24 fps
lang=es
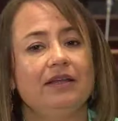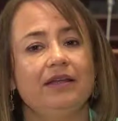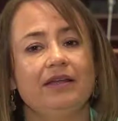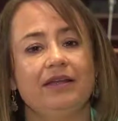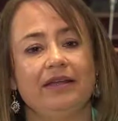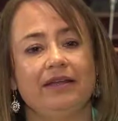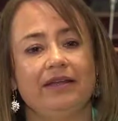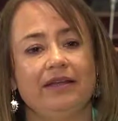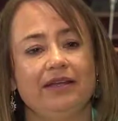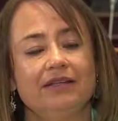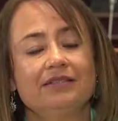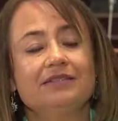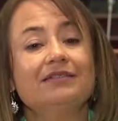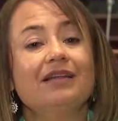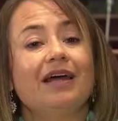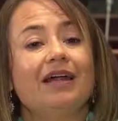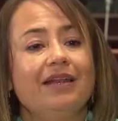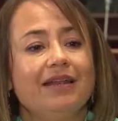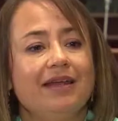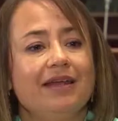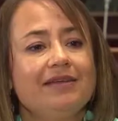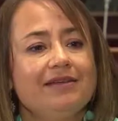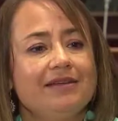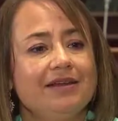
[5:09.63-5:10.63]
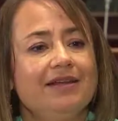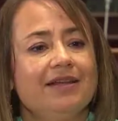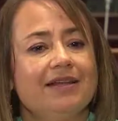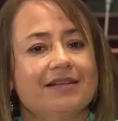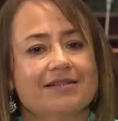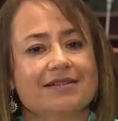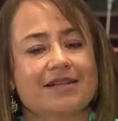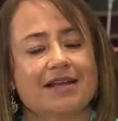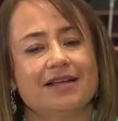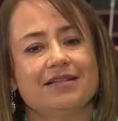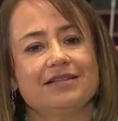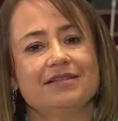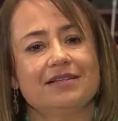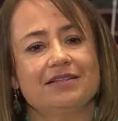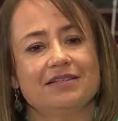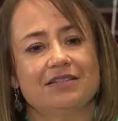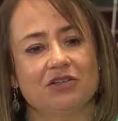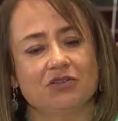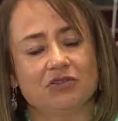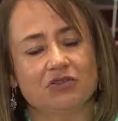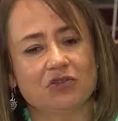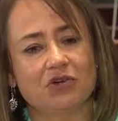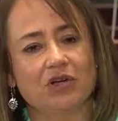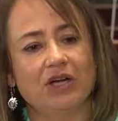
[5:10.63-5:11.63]
eh, esta ley en las casas, en
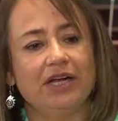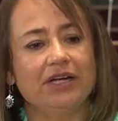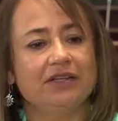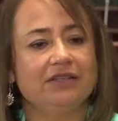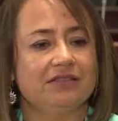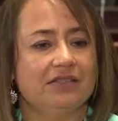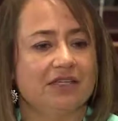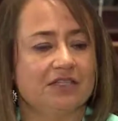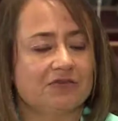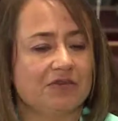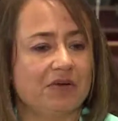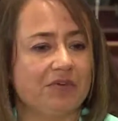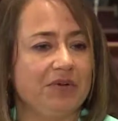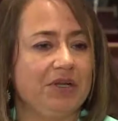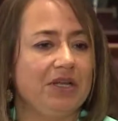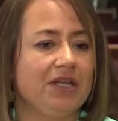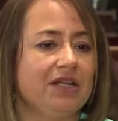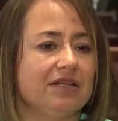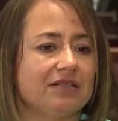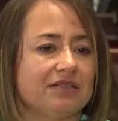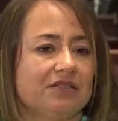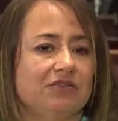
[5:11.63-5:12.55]
los hogares, en las familias,